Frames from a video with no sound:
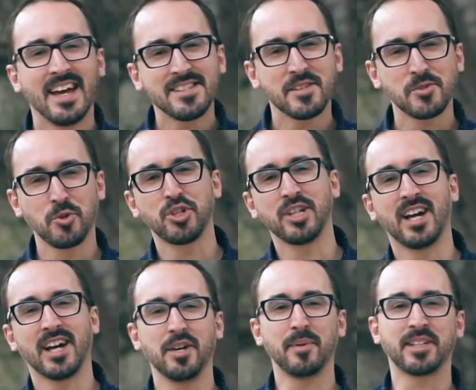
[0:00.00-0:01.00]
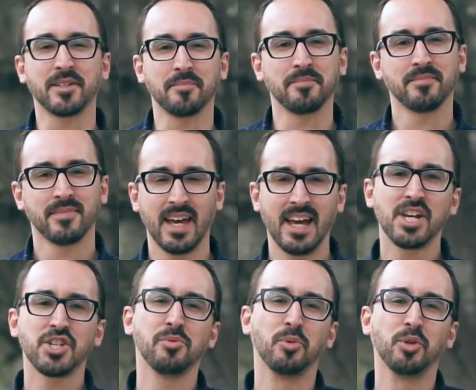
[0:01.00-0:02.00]
Какие вы водители? Те,
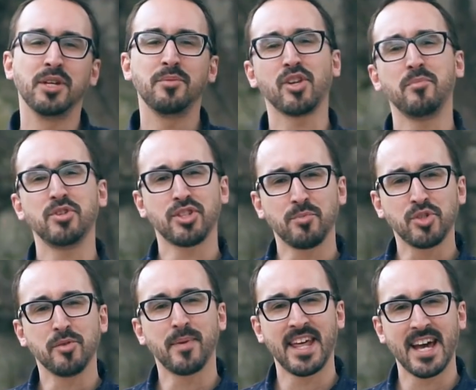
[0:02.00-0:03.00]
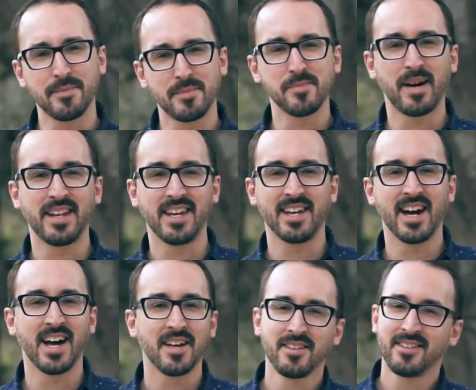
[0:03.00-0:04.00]
кто признает, что использует мобильный во время
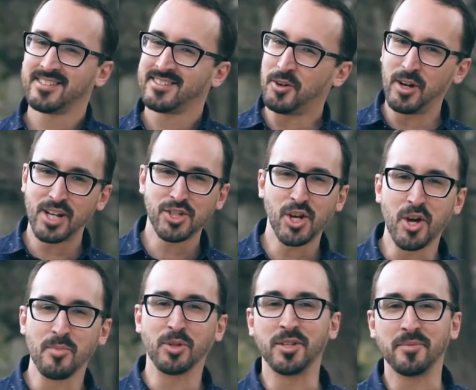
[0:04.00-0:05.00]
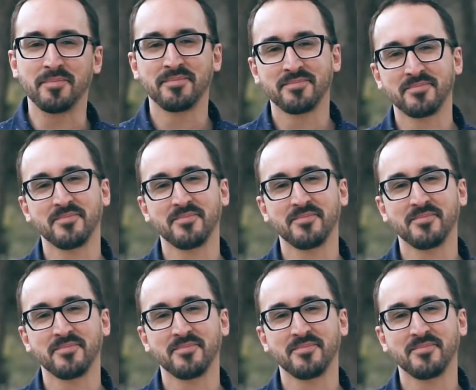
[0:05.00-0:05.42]
вождения, или те, кто этого не признает?